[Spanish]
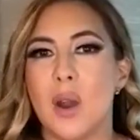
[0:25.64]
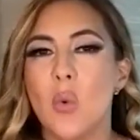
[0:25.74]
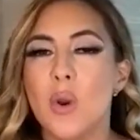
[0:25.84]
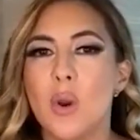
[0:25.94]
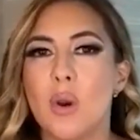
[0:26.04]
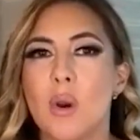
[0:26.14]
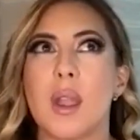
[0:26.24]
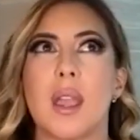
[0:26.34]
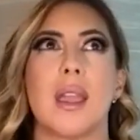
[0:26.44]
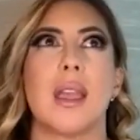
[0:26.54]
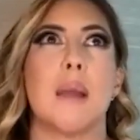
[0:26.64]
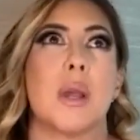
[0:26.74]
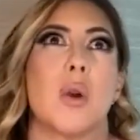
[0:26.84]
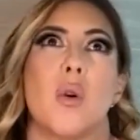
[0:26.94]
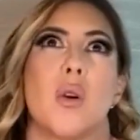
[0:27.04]
uno, que a lo
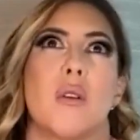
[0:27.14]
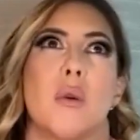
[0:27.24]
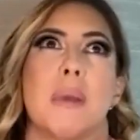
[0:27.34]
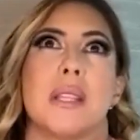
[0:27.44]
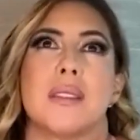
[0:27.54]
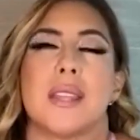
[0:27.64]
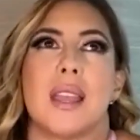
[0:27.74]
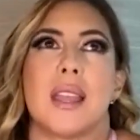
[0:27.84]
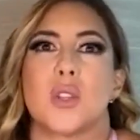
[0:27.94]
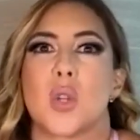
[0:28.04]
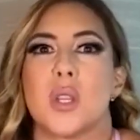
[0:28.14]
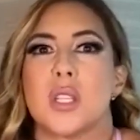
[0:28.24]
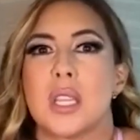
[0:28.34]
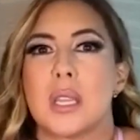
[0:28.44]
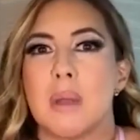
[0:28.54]
mejor no pensé que el show de
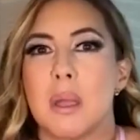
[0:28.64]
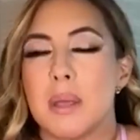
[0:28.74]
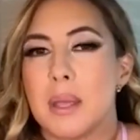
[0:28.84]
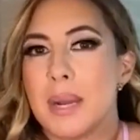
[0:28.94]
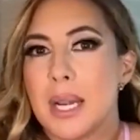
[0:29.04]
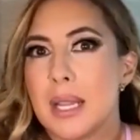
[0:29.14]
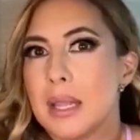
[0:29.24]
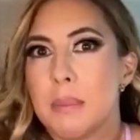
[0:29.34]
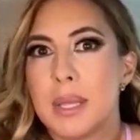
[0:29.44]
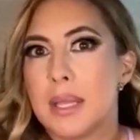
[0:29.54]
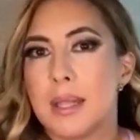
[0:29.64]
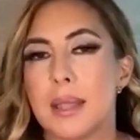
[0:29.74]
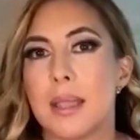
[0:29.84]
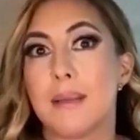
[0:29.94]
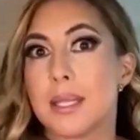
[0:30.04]
Chiqui Baby de manera
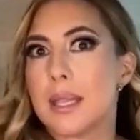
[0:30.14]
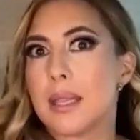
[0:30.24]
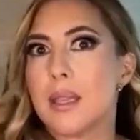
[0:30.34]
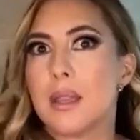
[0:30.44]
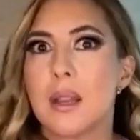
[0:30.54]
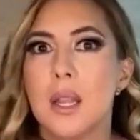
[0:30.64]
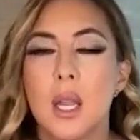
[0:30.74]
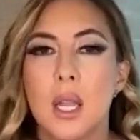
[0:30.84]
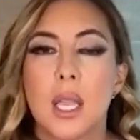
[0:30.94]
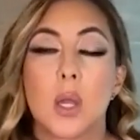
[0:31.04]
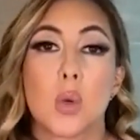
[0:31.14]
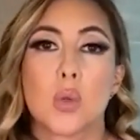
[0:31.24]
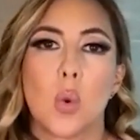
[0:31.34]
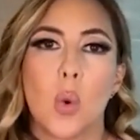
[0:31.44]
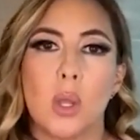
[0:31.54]
independiente iba a seguir, e
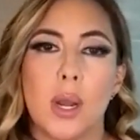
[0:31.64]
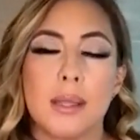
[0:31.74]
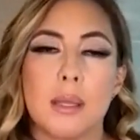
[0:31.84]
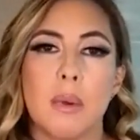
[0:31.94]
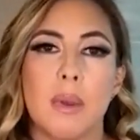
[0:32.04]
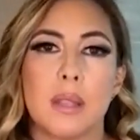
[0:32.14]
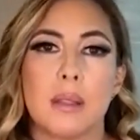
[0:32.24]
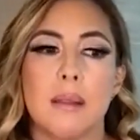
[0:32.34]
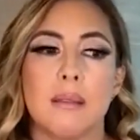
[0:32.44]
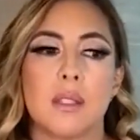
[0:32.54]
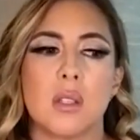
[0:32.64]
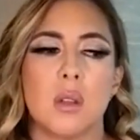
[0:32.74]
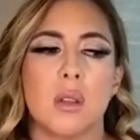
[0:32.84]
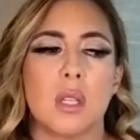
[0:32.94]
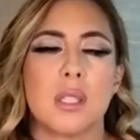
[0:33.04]
incluso cuando la gente me veía en
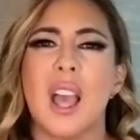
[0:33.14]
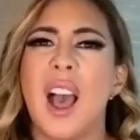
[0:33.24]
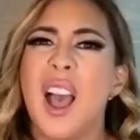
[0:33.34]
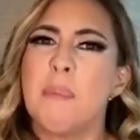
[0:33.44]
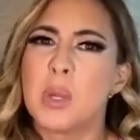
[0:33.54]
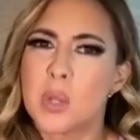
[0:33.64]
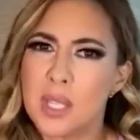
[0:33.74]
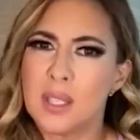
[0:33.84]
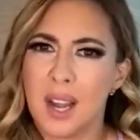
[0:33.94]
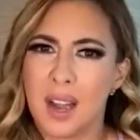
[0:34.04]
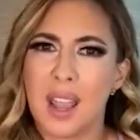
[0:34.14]
televisión decía, ay, pero sigues en la